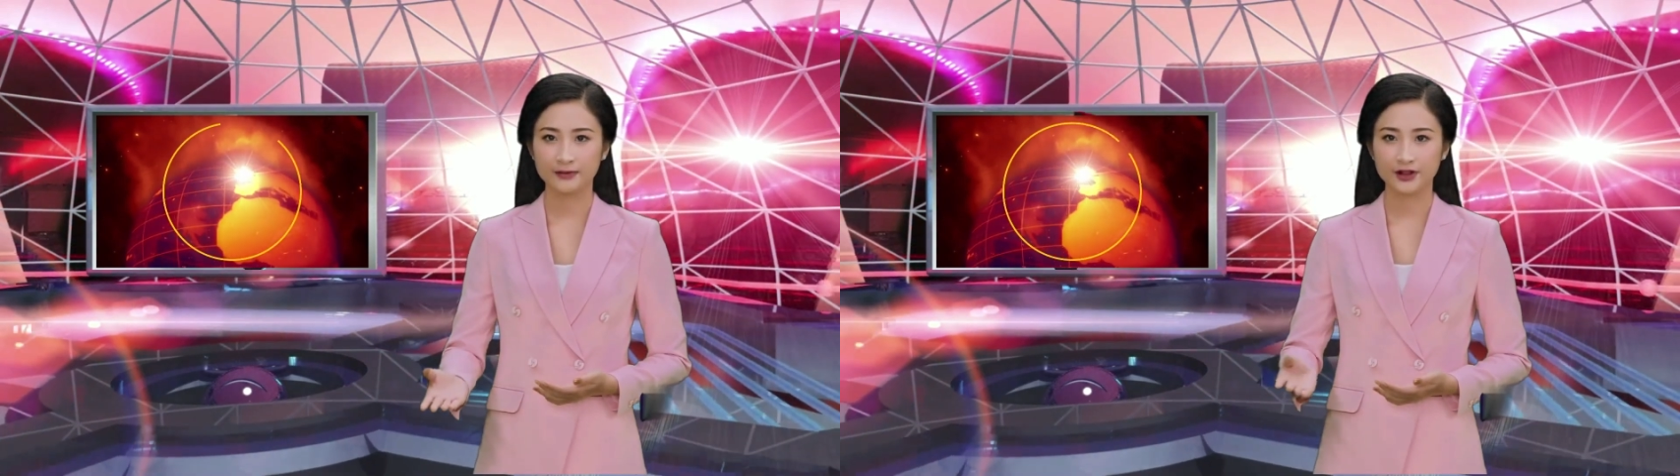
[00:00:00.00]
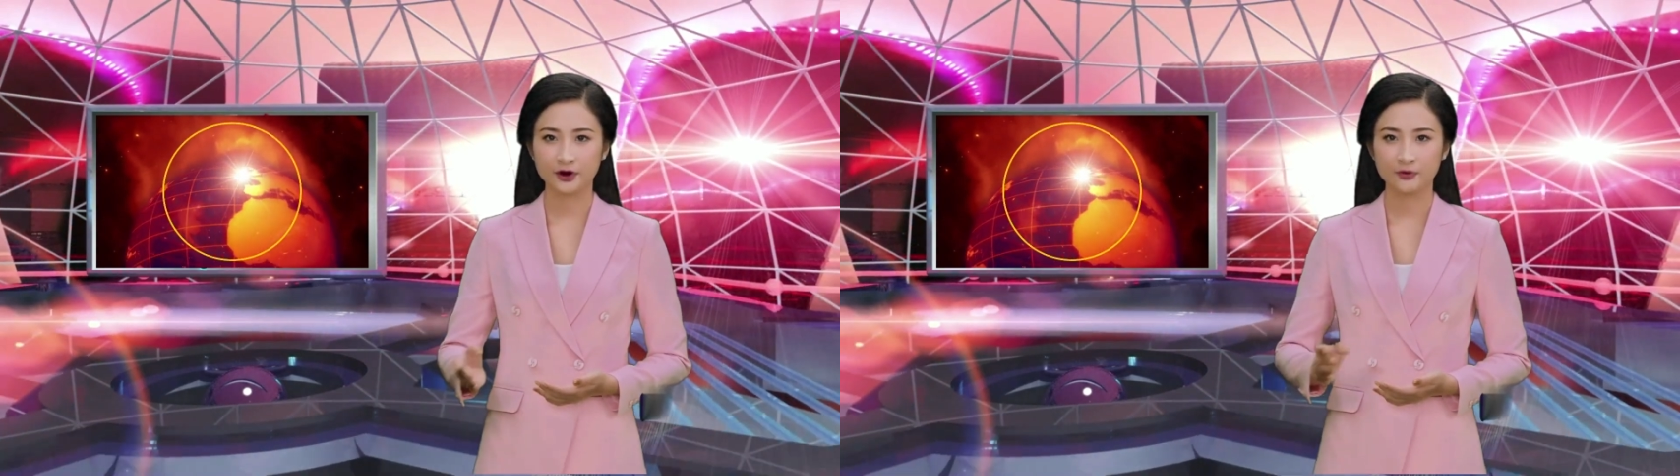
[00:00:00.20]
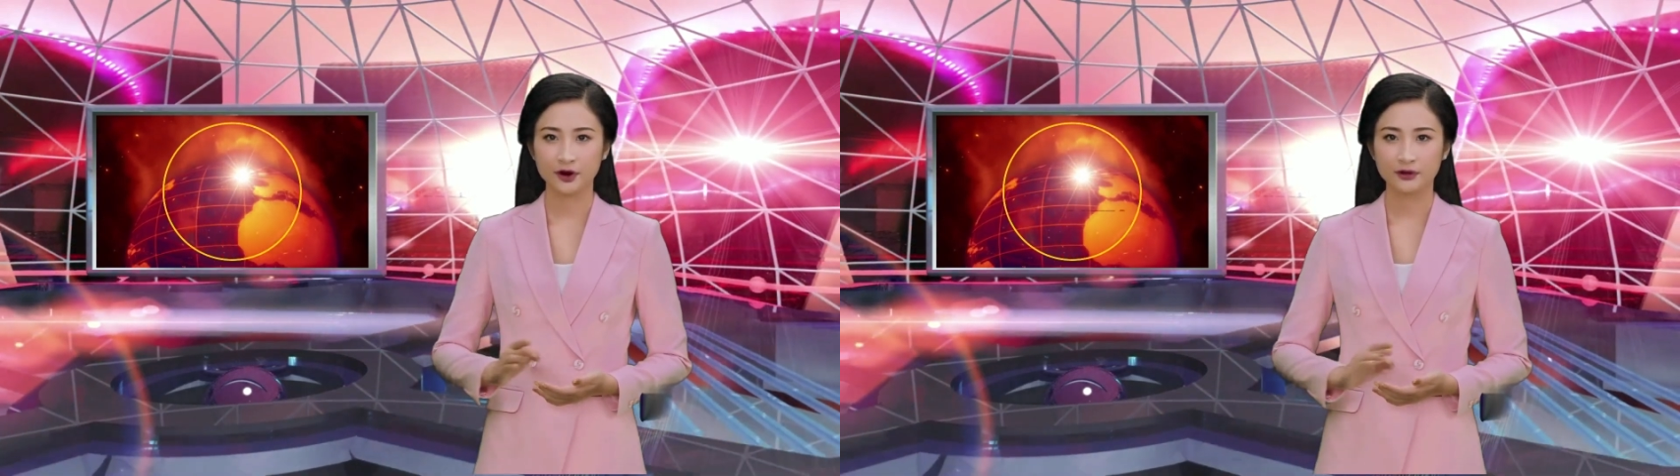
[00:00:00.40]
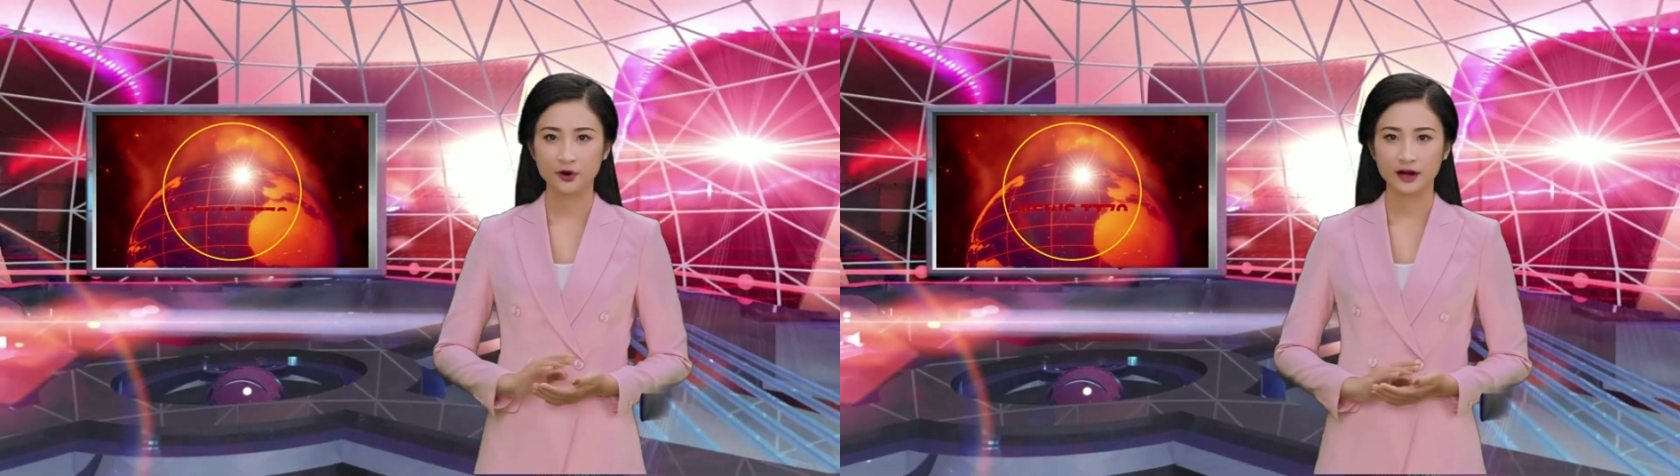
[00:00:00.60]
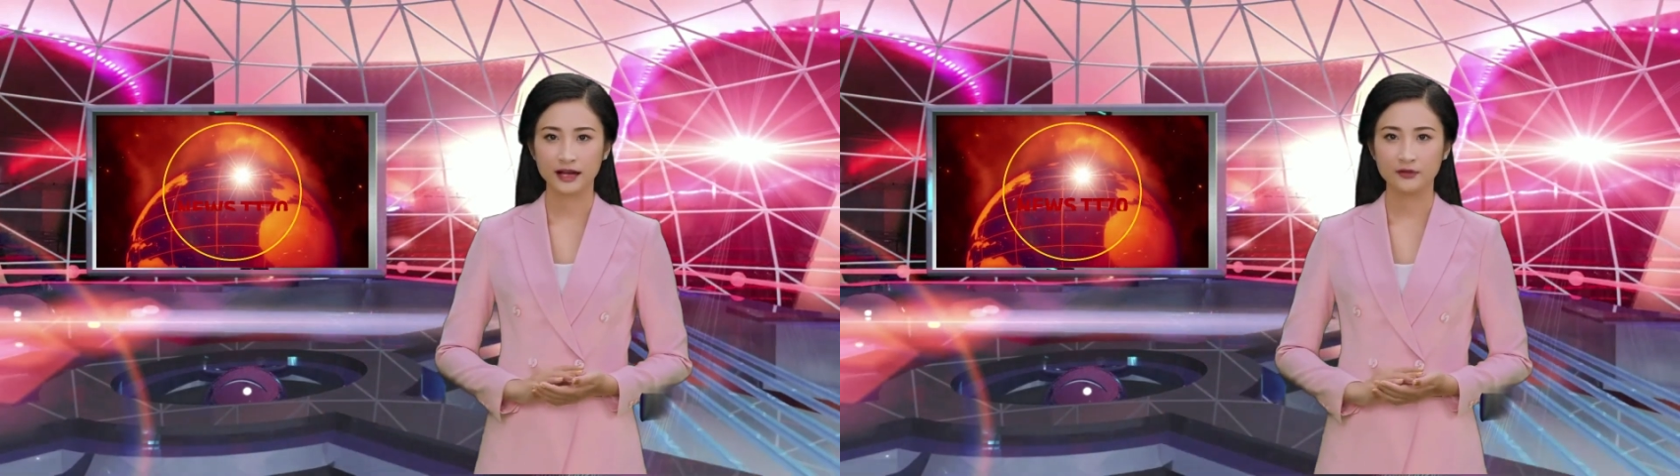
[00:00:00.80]
评论
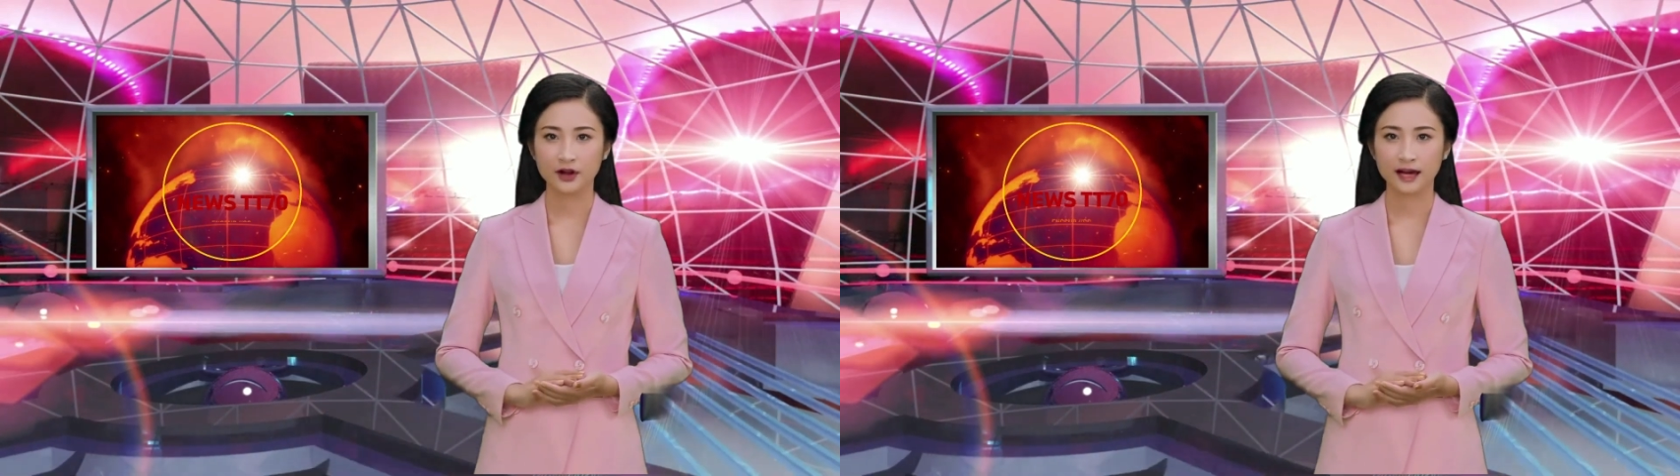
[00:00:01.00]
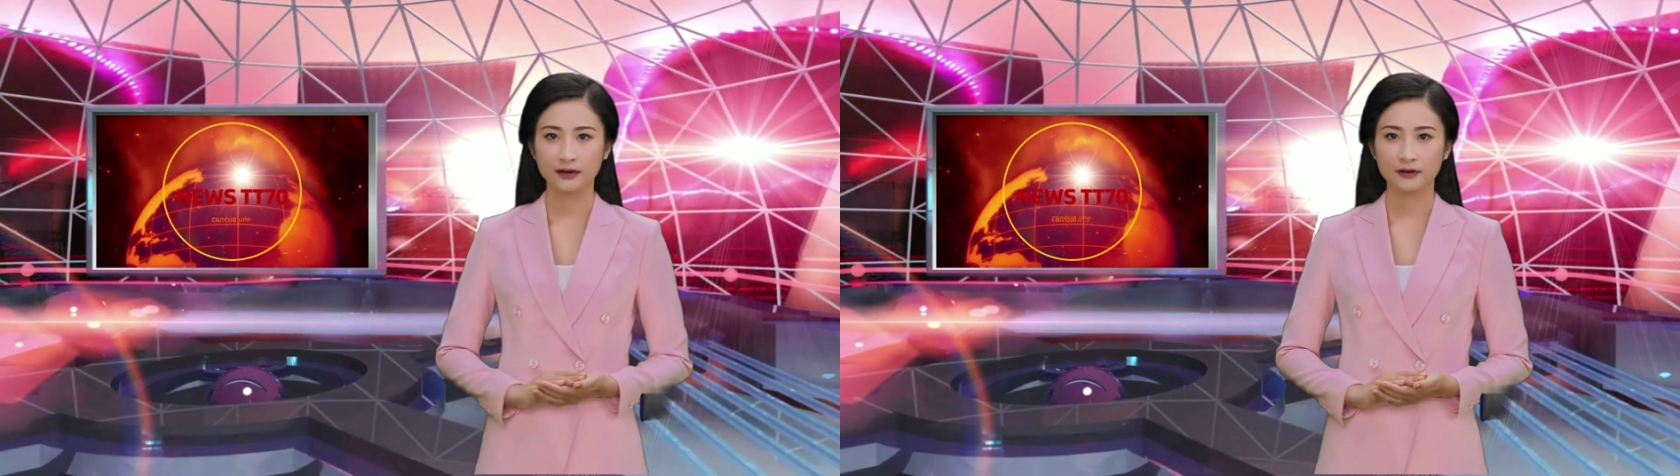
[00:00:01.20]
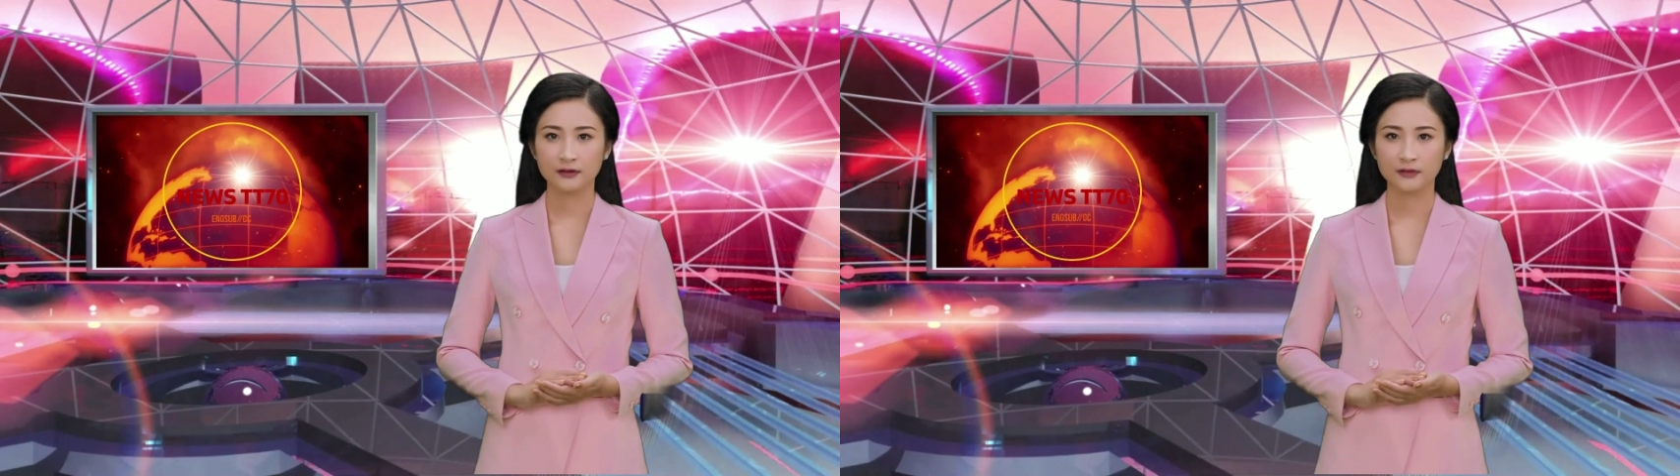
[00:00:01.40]
和订阅。